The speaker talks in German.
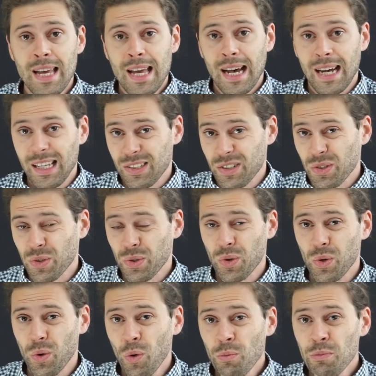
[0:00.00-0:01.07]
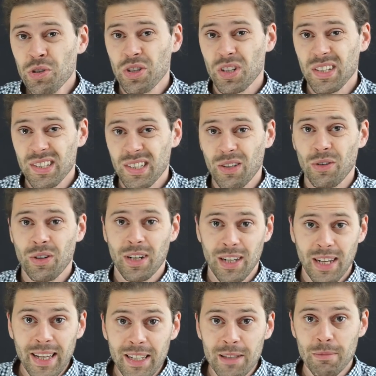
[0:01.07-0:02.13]
Also so komisch es auch
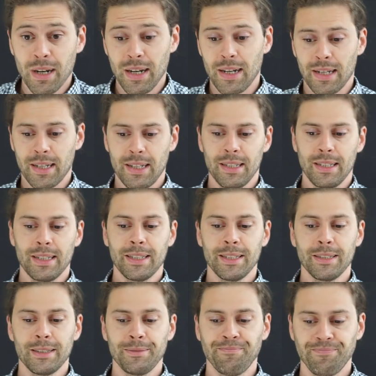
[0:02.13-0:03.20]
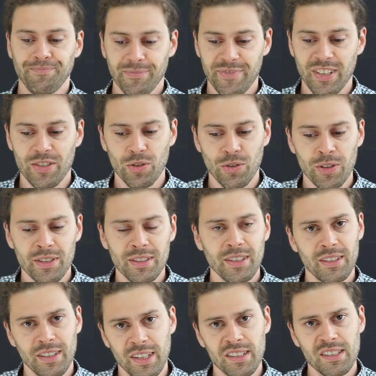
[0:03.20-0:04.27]
klingen mag, äh, wir sollten
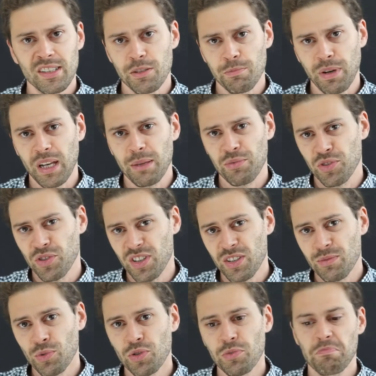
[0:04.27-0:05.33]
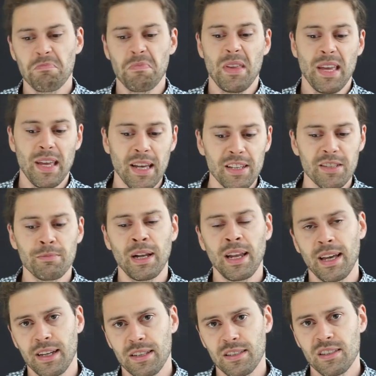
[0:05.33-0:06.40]
die These des Panpsychismus erstmal
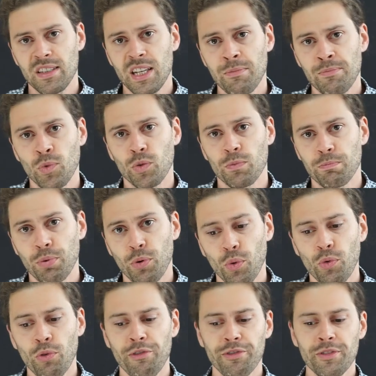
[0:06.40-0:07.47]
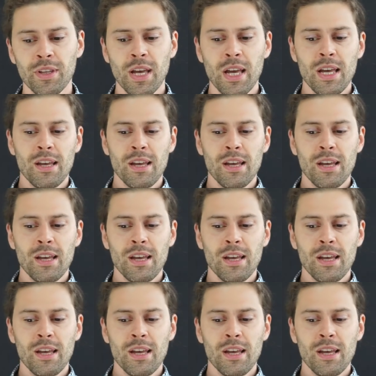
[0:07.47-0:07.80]
ernst nehmen und prüfen,